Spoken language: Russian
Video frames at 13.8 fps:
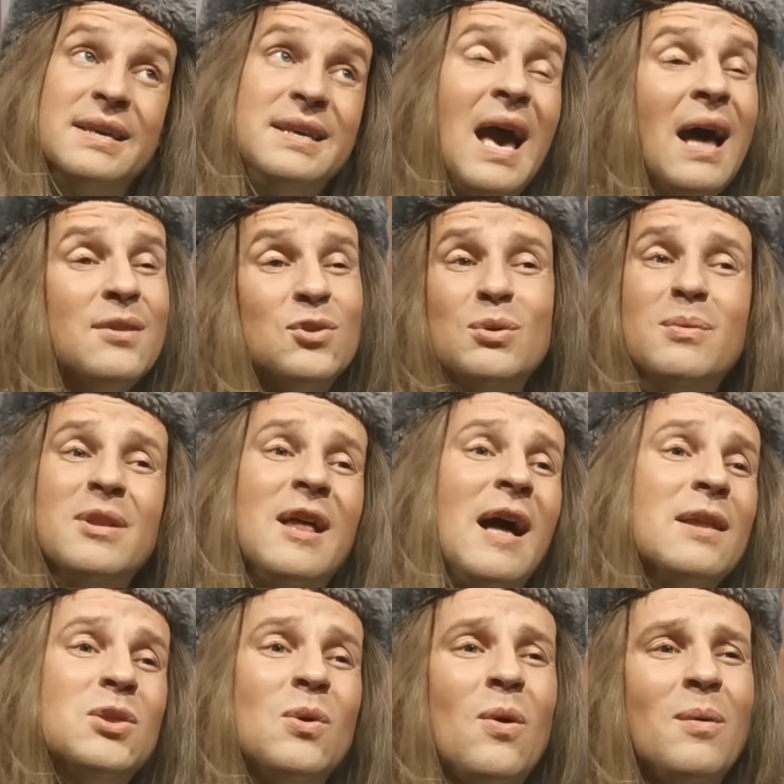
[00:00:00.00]
Я
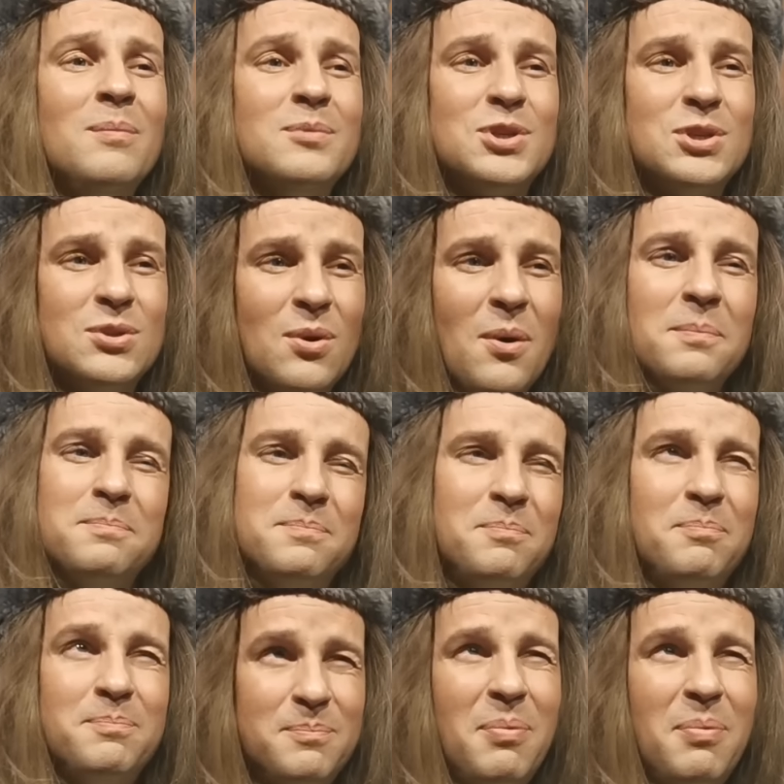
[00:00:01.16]
думала о том, что